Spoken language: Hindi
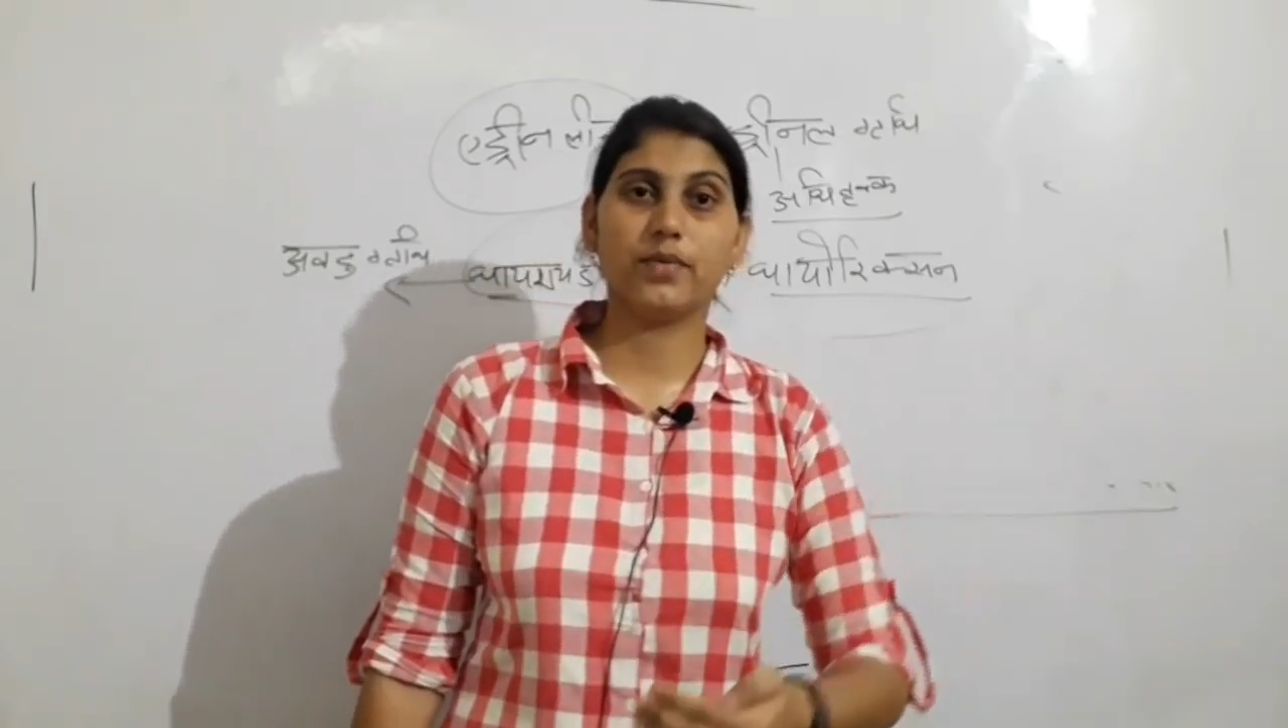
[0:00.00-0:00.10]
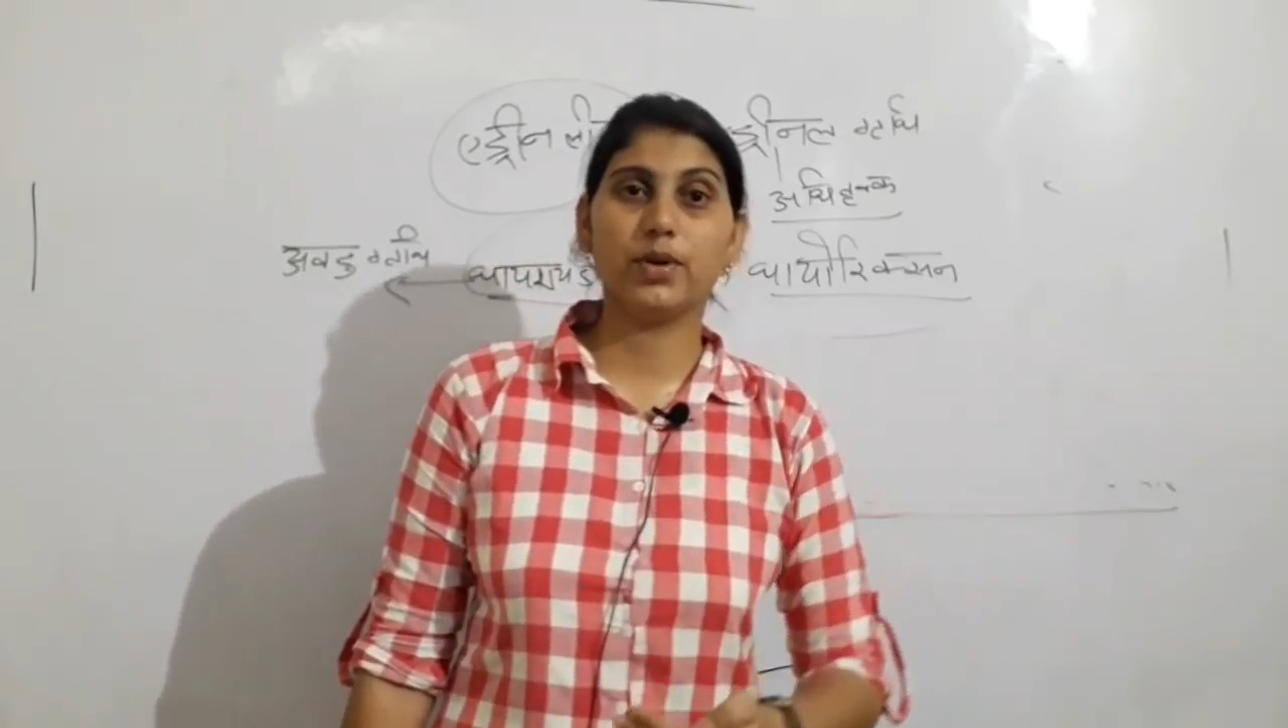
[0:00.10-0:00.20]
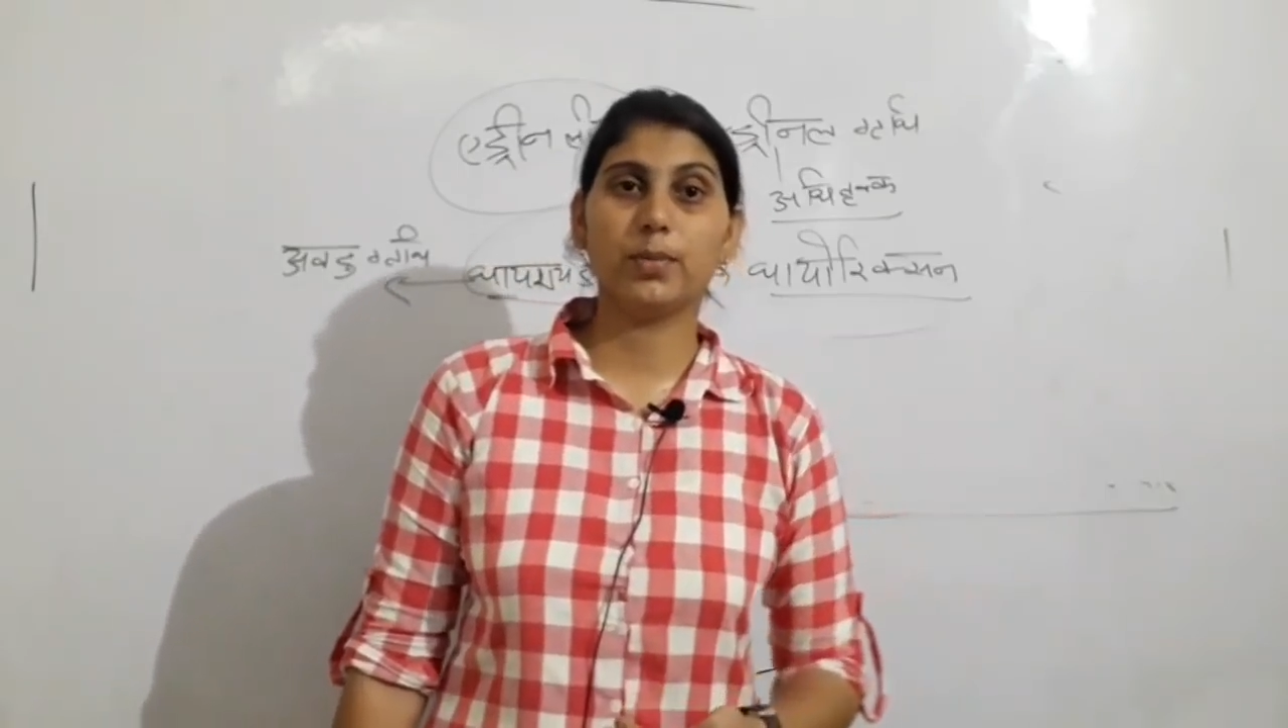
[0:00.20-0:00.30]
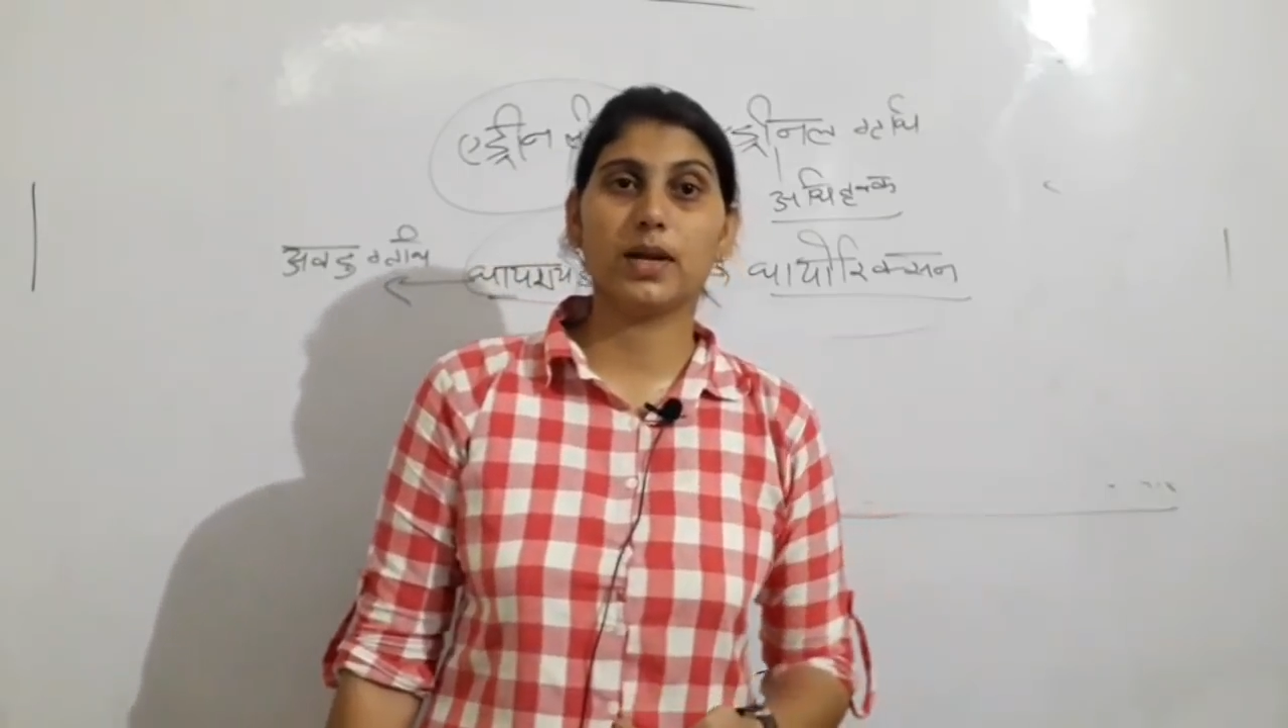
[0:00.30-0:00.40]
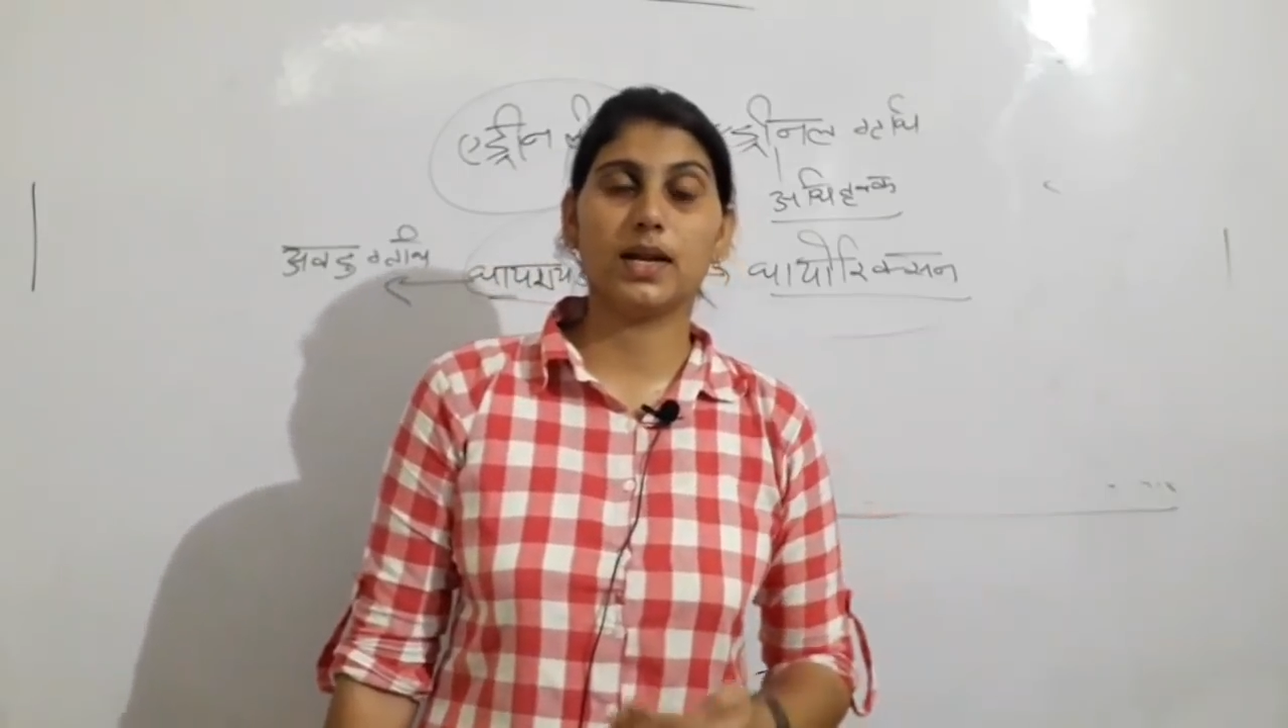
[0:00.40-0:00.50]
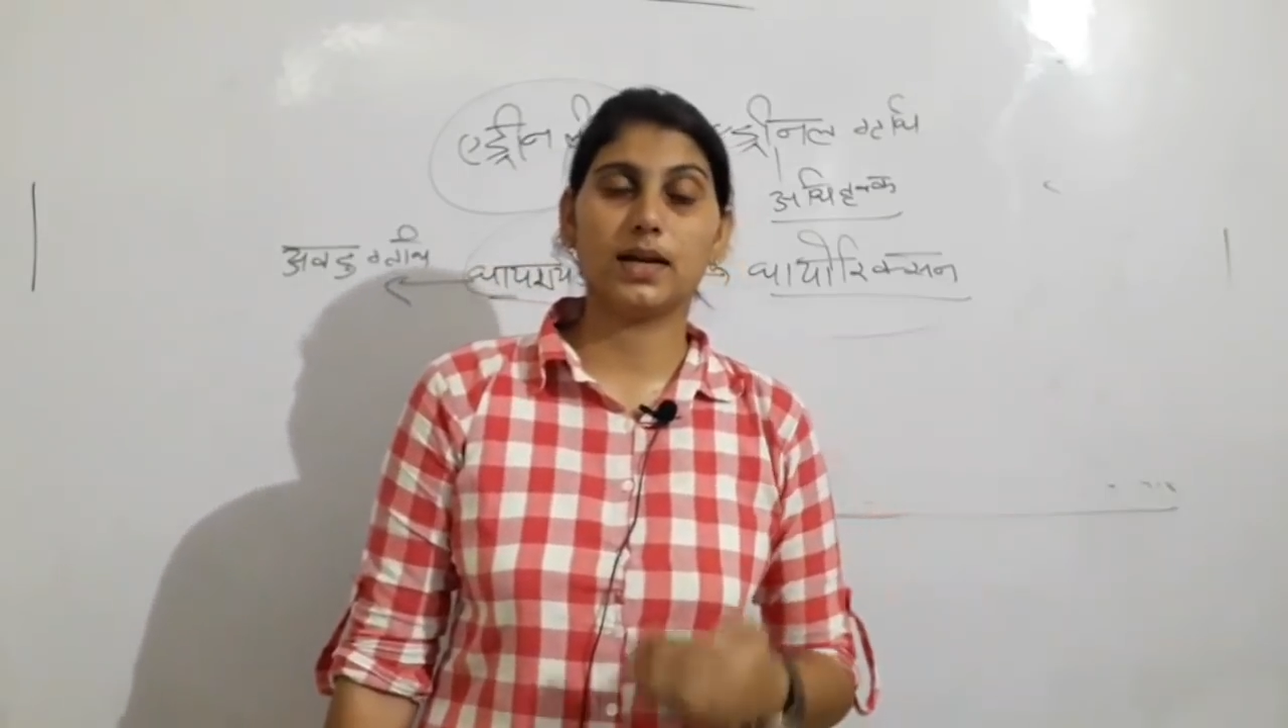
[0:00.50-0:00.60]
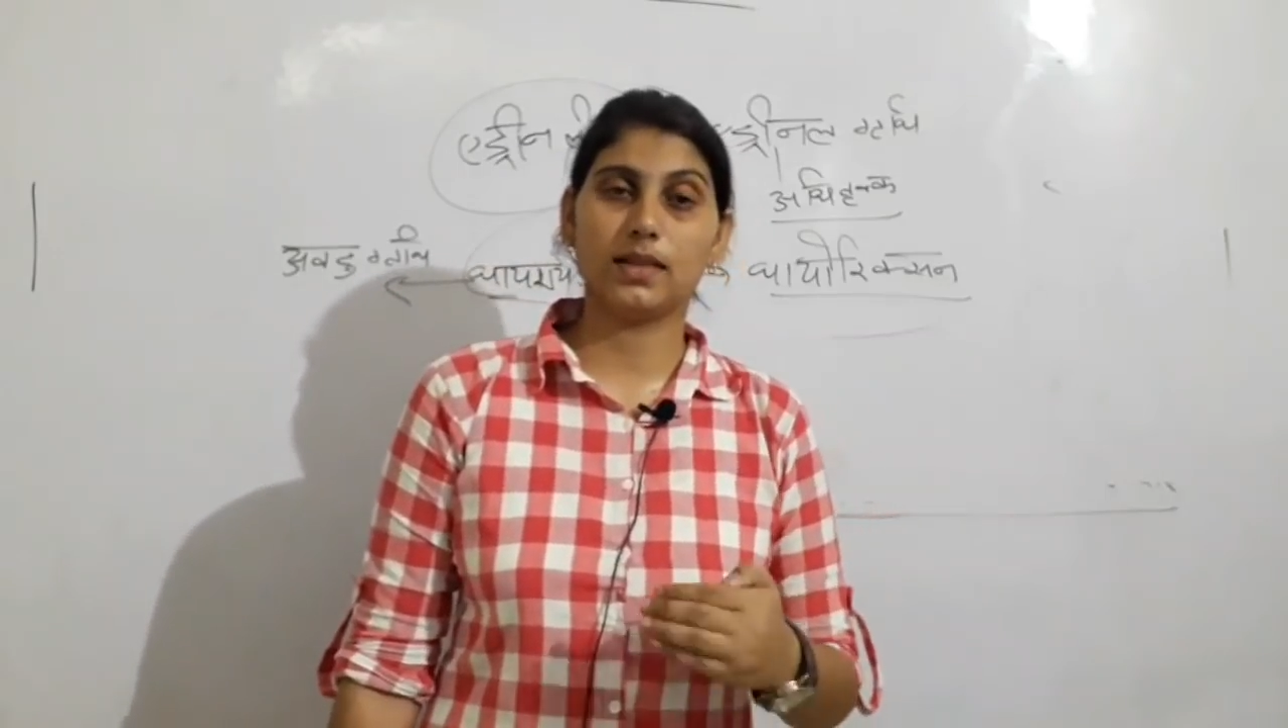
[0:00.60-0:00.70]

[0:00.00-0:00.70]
वीडियो बनाने